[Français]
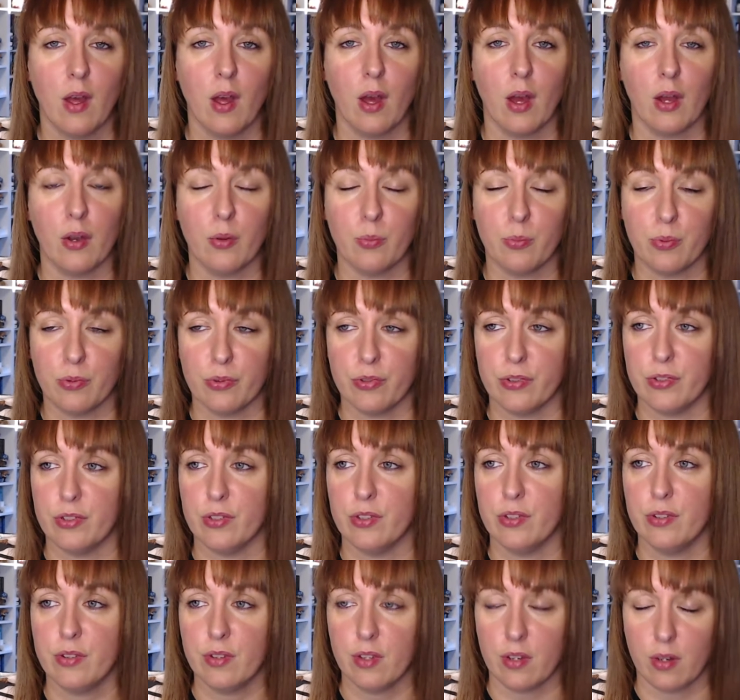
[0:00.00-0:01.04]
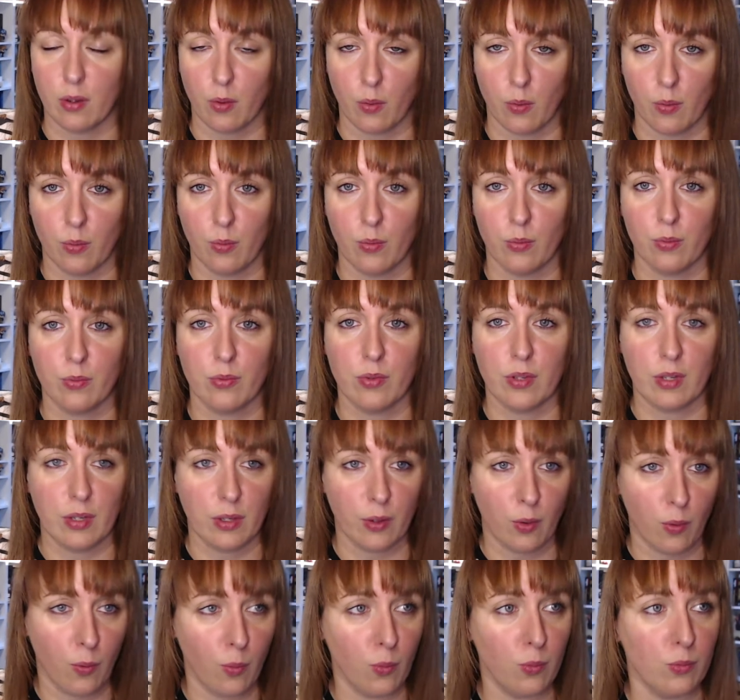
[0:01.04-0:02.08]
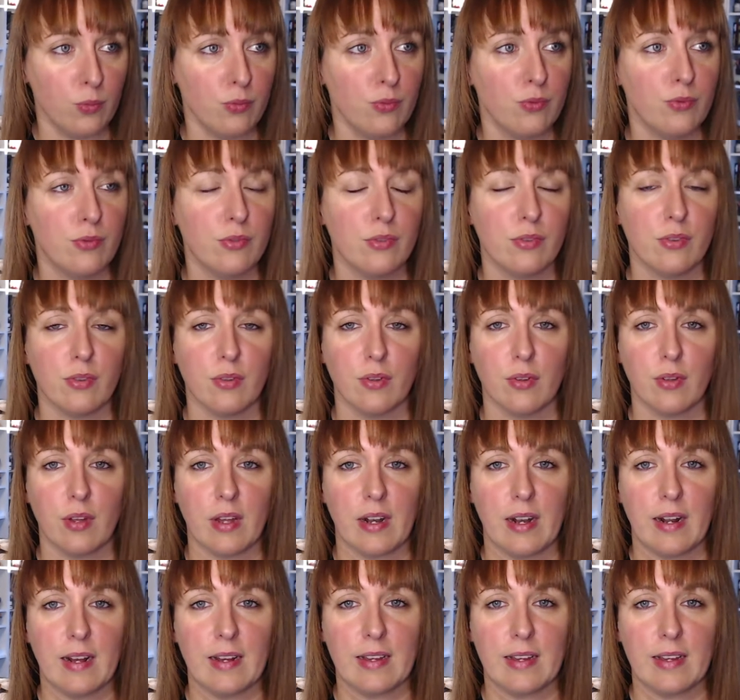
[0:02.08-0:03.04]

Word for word: Elle est petite, elle est ronde, elle est rousse, elle a un